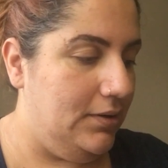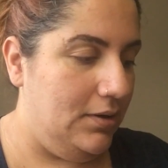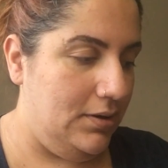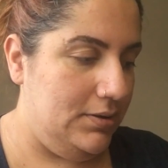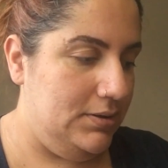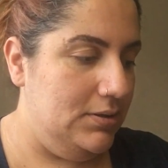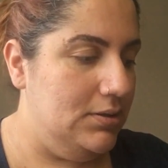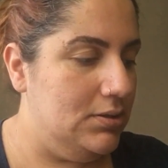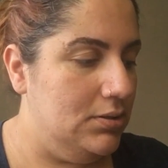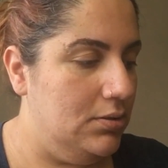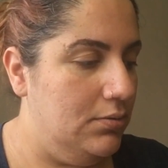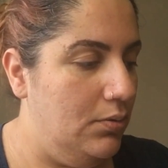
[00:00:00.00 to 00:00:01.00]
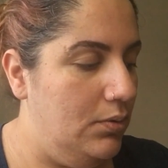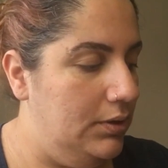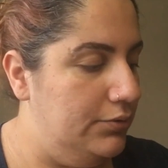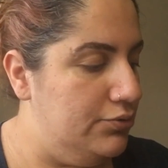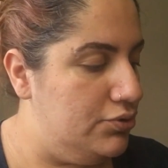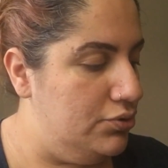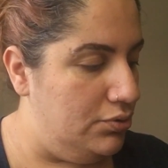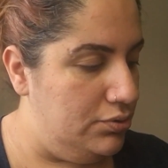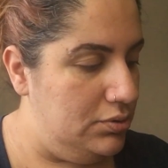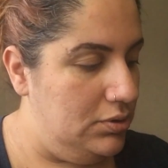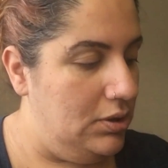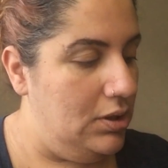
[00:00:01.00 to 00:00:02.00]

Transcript: kararsız. Öyle düşünüyoruz.